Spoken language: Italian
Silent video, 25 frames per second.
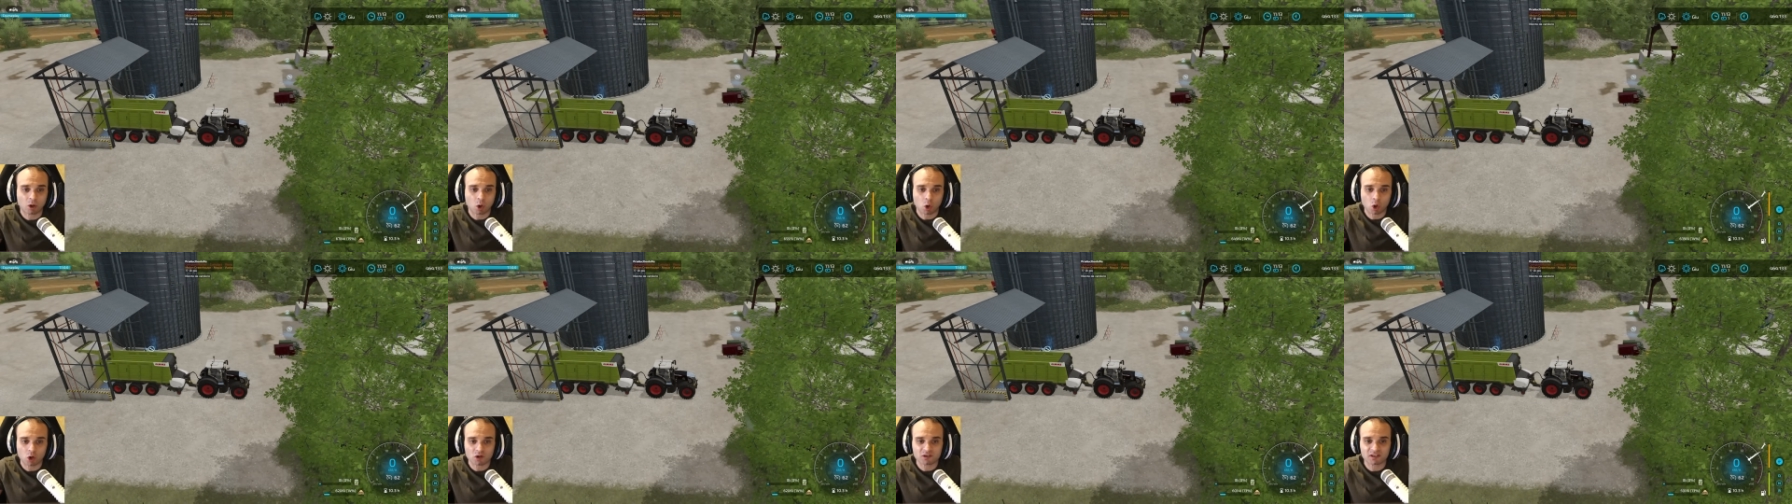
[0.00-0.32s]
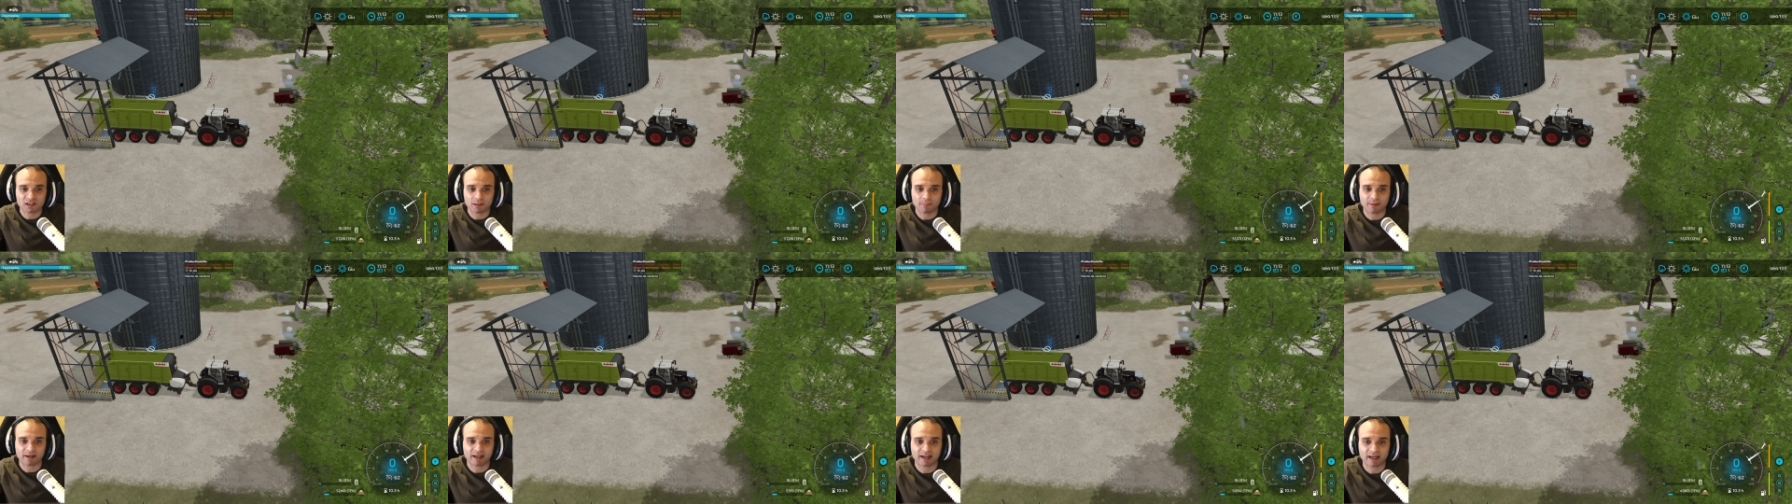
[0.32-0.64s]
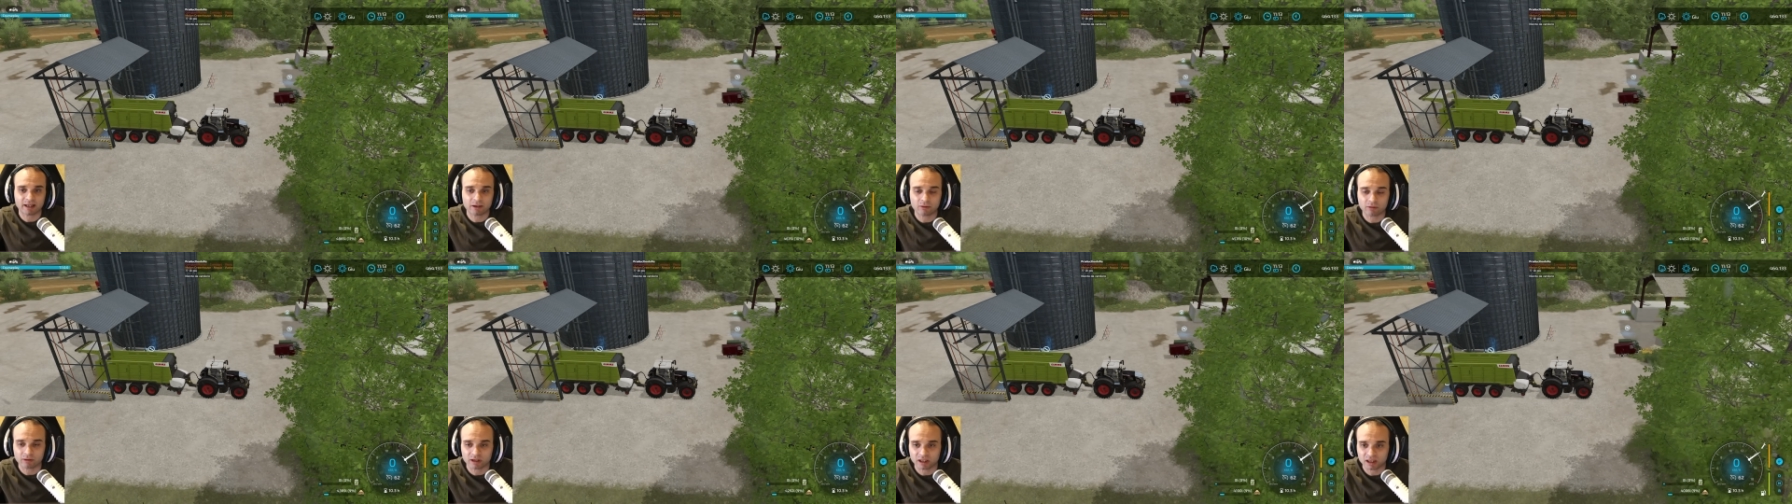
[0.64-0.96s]
cosa
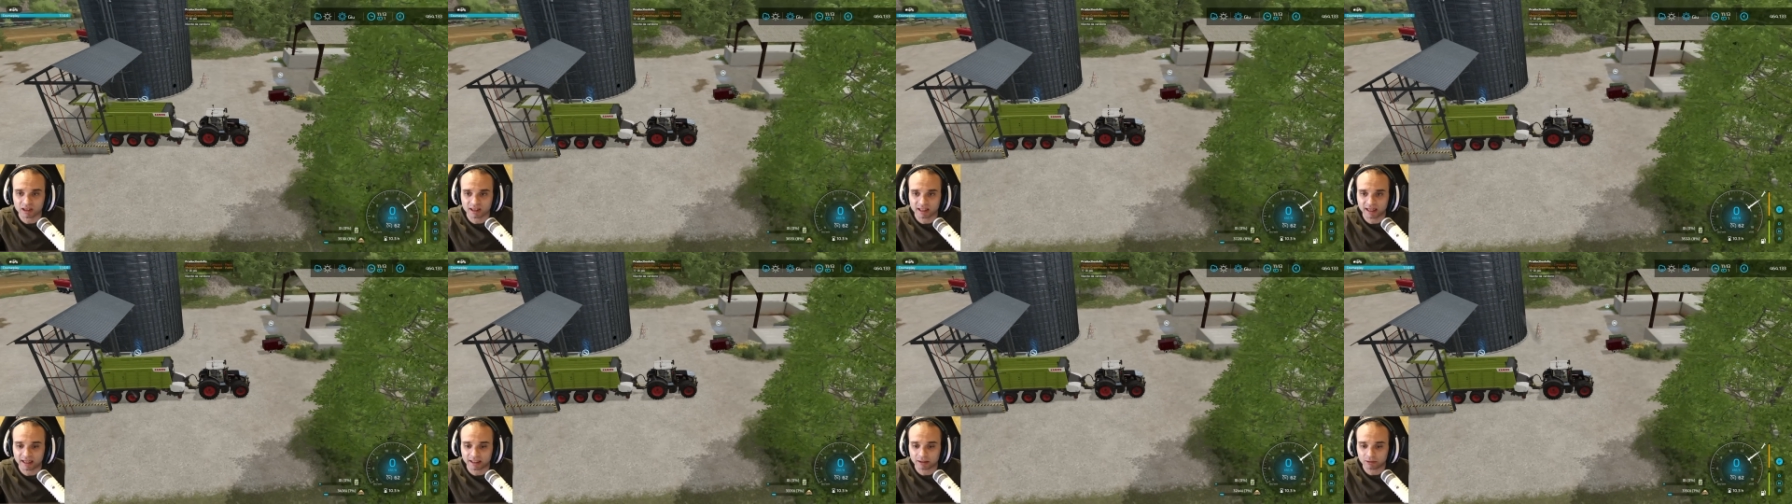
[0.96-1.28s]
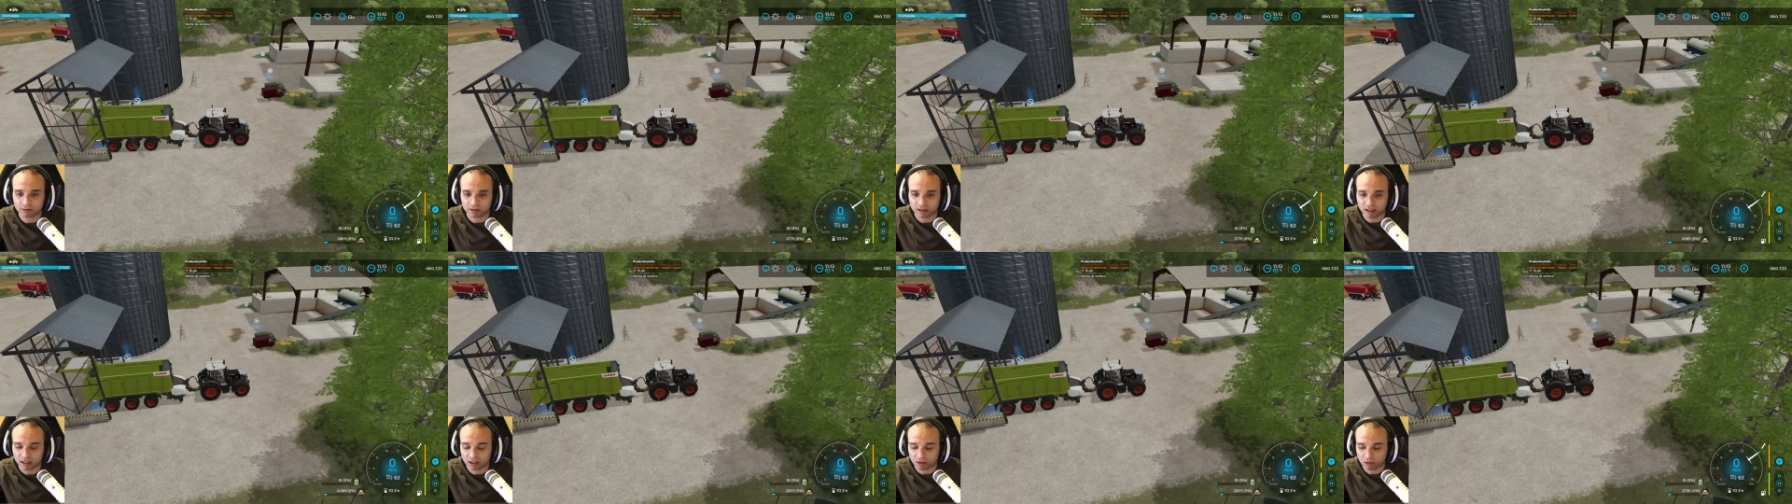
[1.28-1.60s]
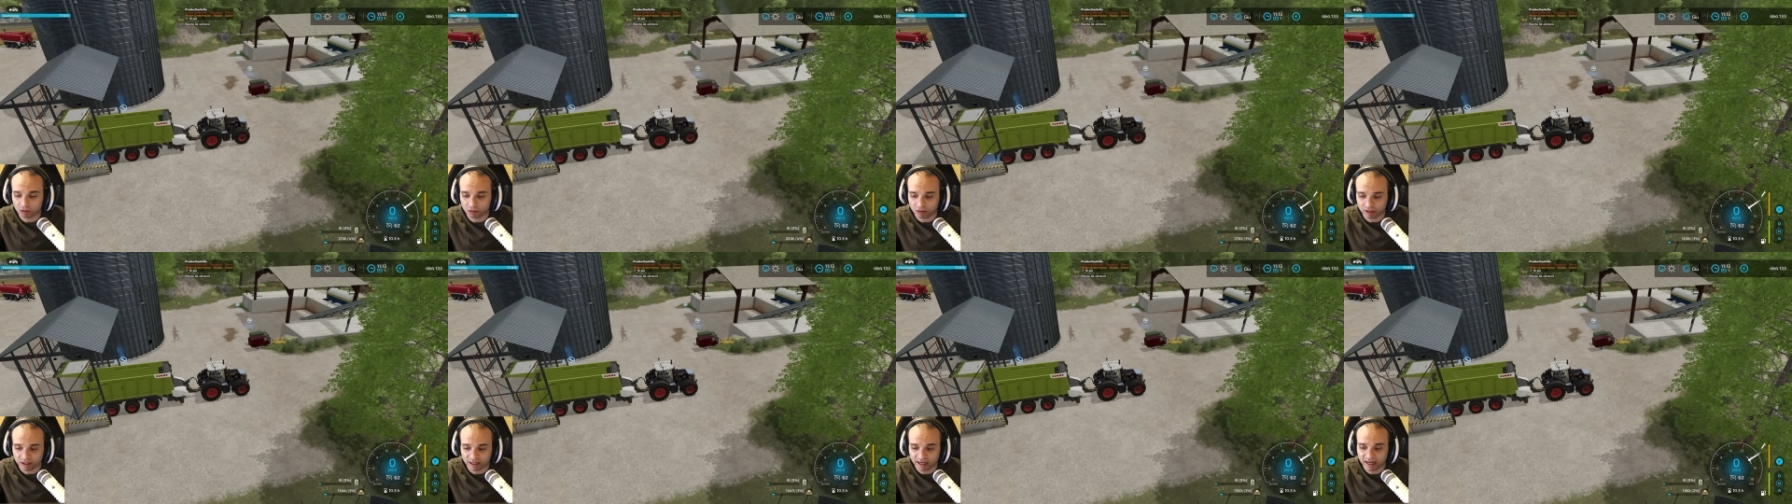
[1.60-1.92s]
magari ogni tanto nella
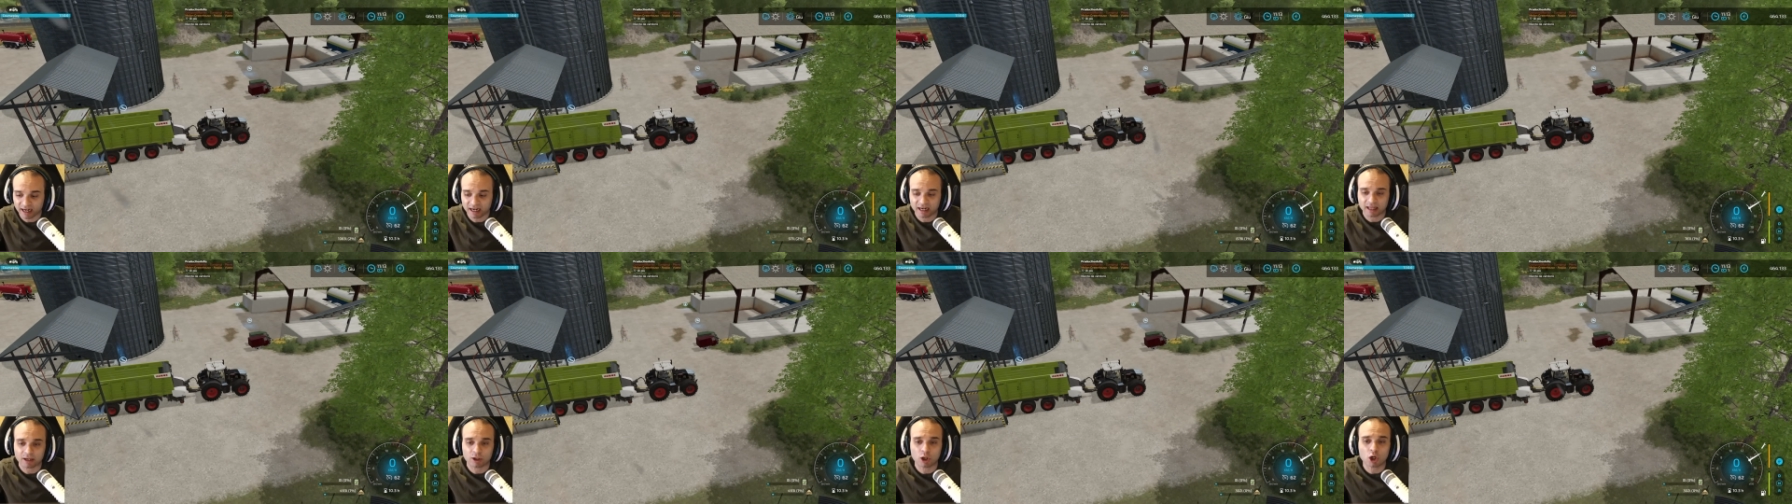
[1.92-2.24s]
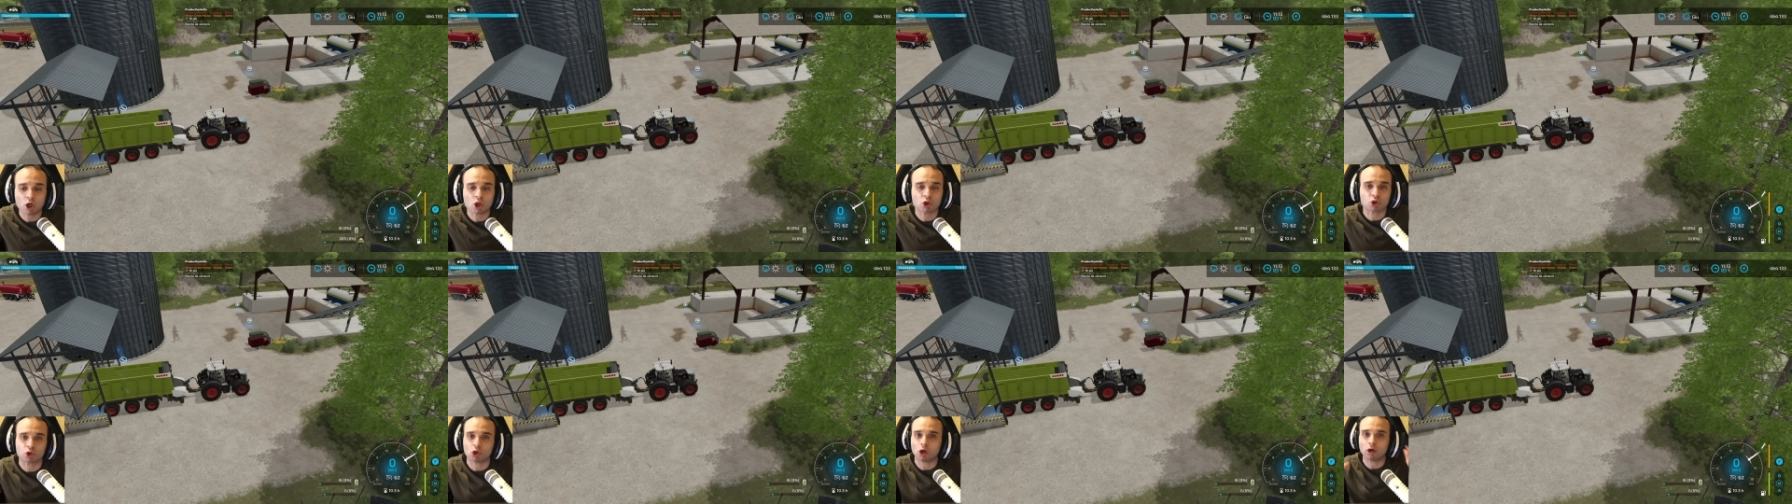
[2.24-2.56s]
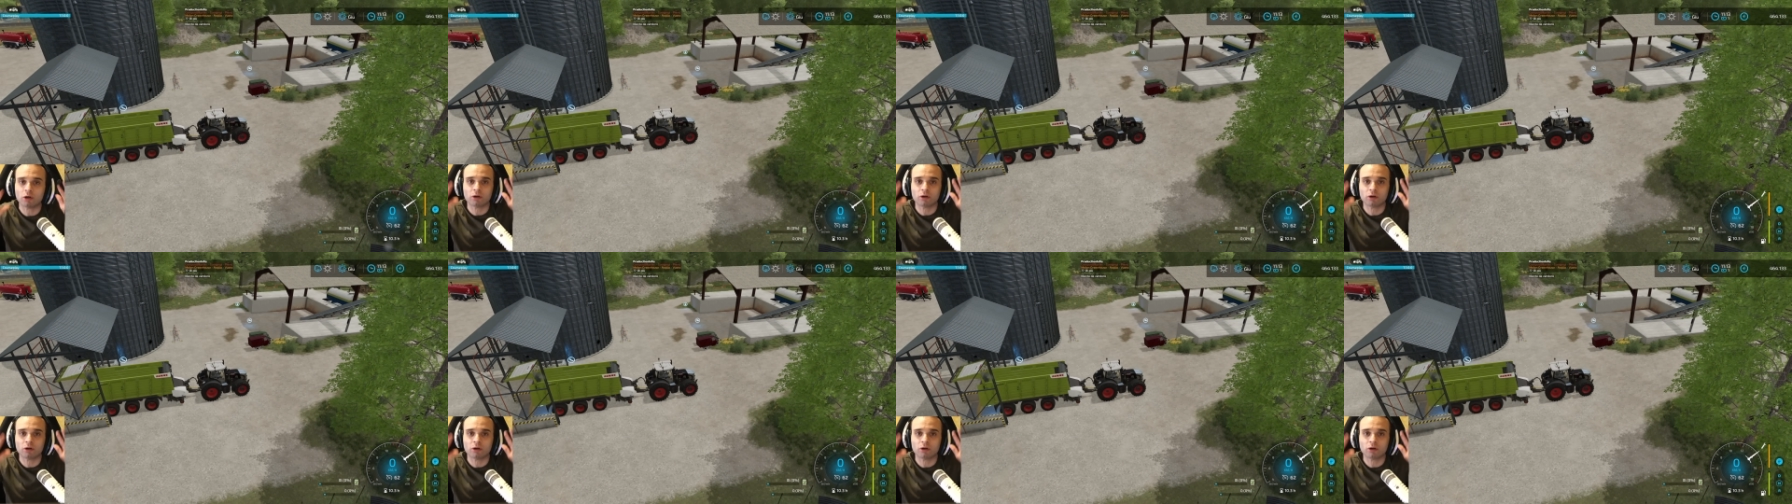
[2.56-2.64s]
correnella non lo so